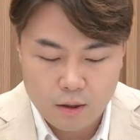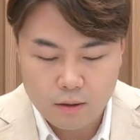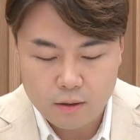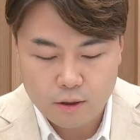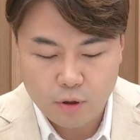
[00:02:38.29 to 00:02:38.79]

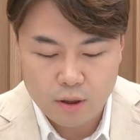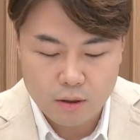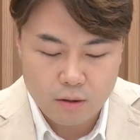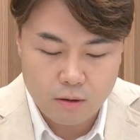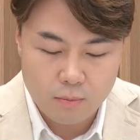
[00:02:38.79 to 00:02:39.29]
이는 이제
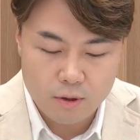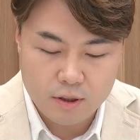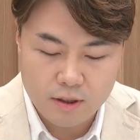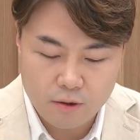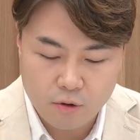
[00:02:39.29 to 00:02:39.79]
최근 글로벌
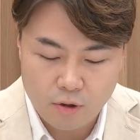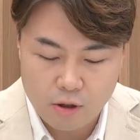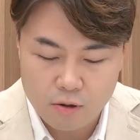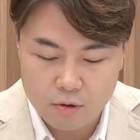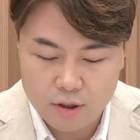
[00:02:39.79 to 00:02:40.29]
친환경
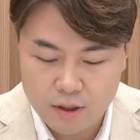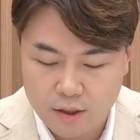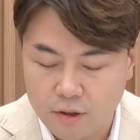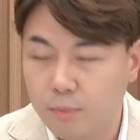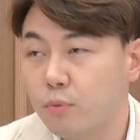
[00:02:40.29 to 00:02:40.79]
연료
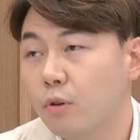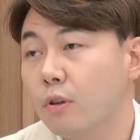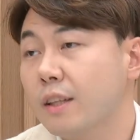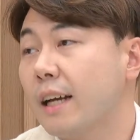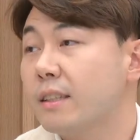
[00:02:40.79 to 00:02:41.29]
시장에서
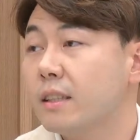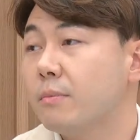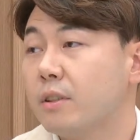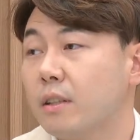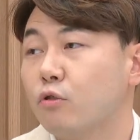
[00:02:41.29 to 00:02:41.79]
EPO이
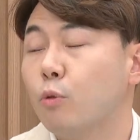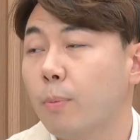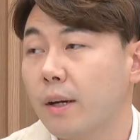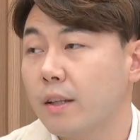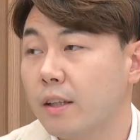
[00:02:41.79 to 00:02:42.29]
다시금 이제
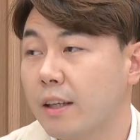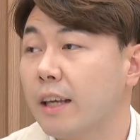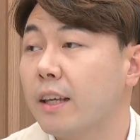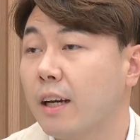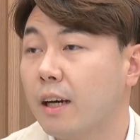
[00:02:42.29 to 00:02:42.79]
주목받게 된
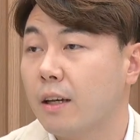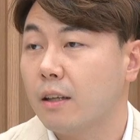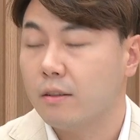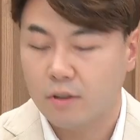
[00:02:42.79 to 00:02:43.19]
계기가